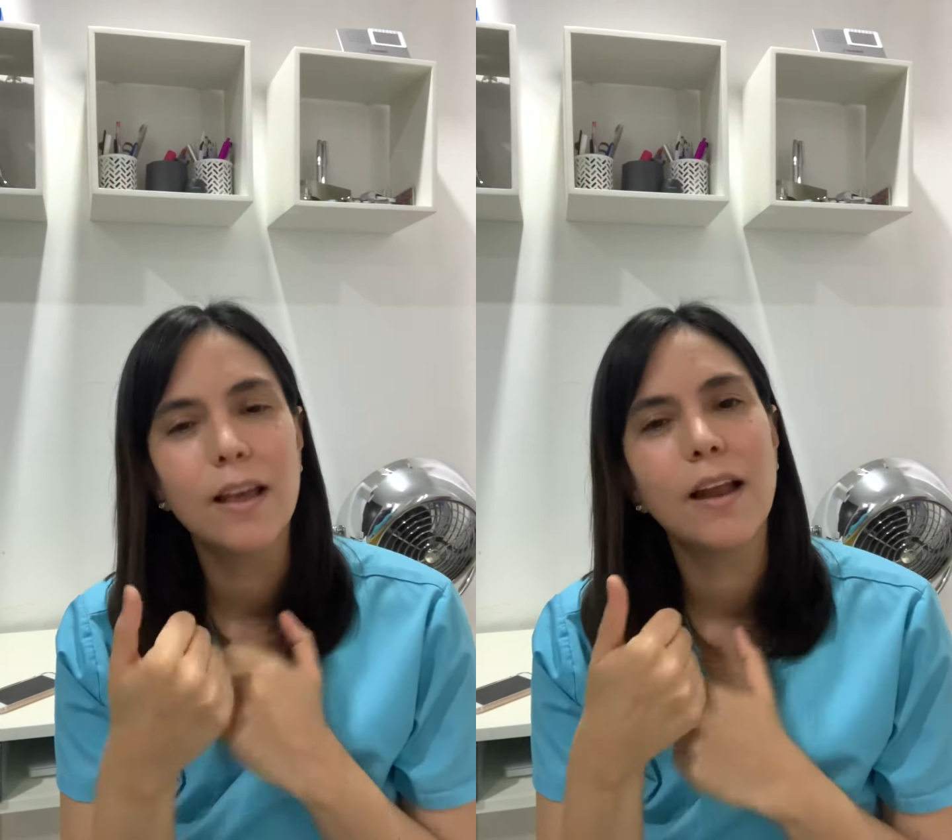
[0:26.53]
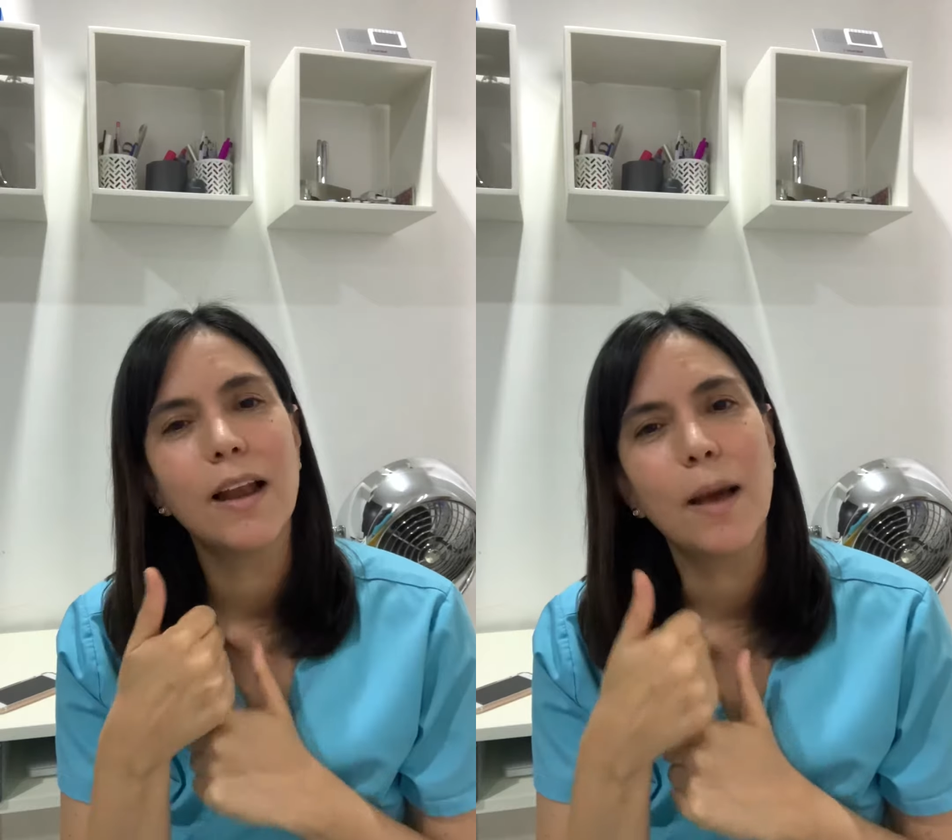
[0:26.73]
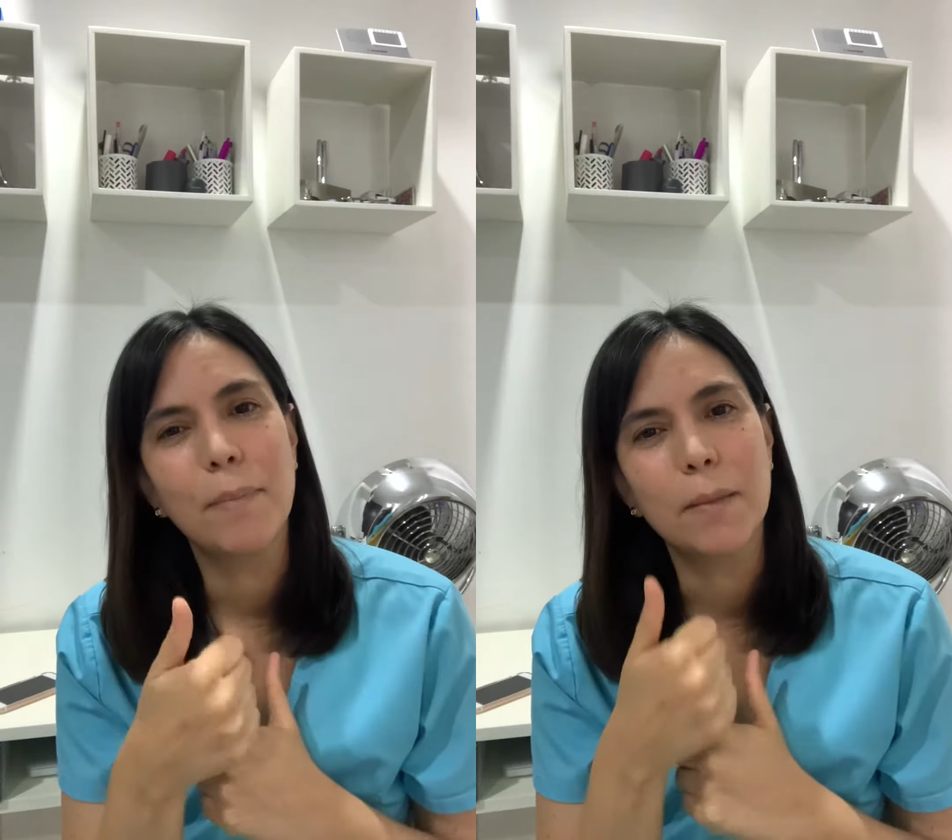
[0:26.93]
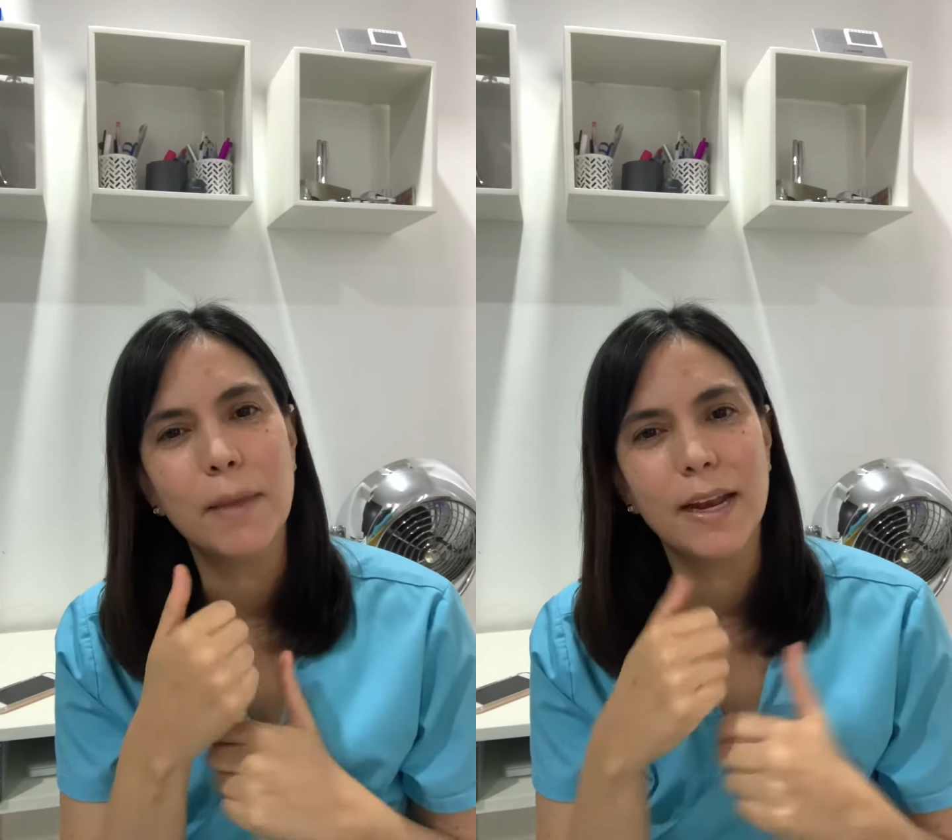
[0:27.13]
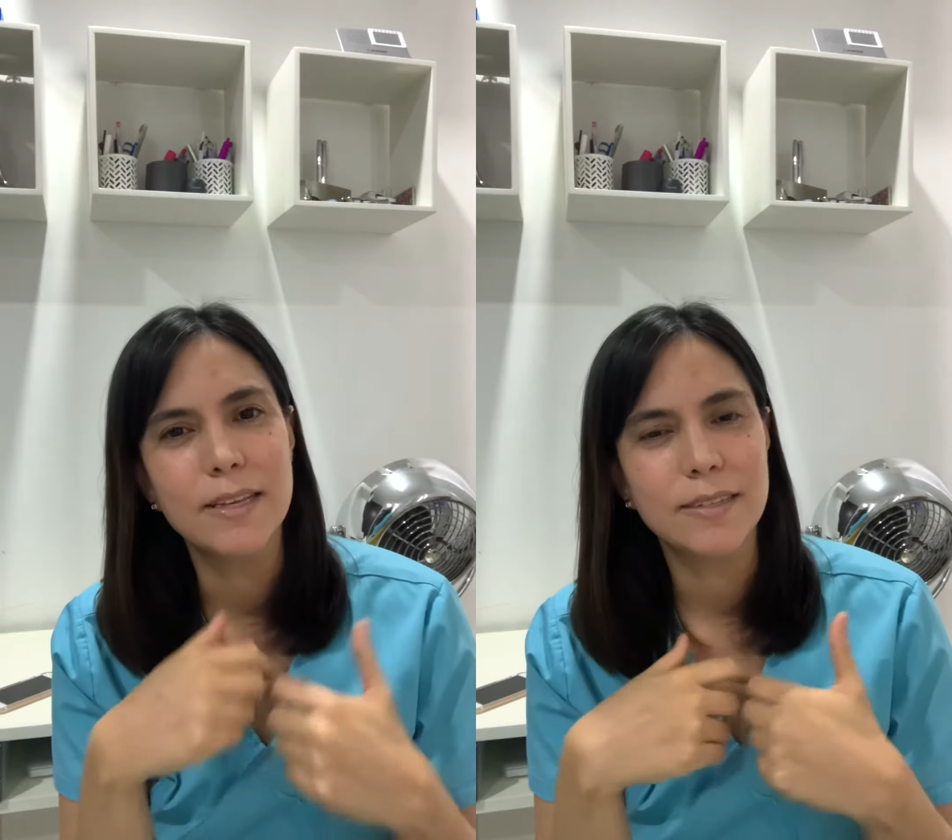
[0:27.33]
La
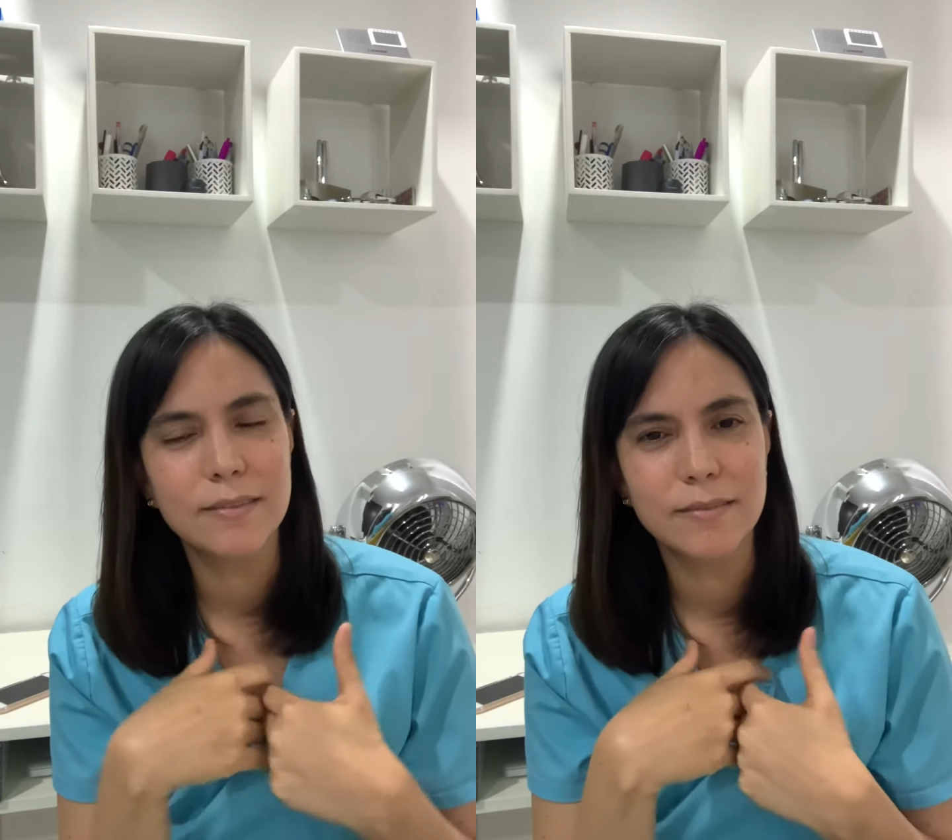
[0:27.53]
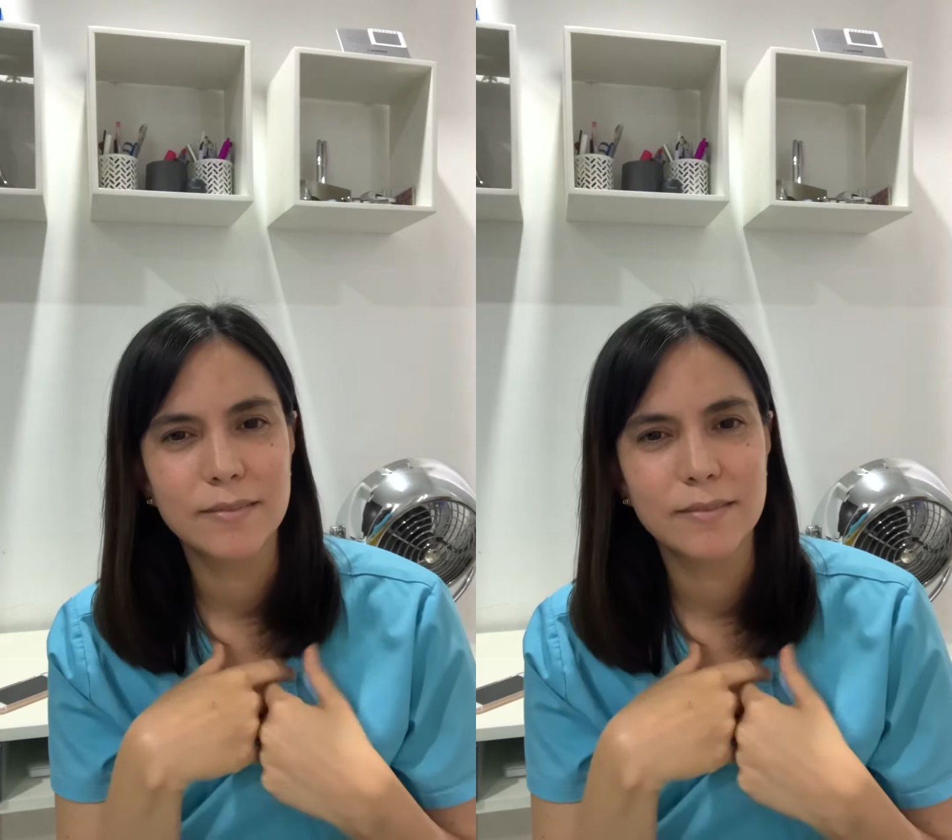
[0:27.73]
primera es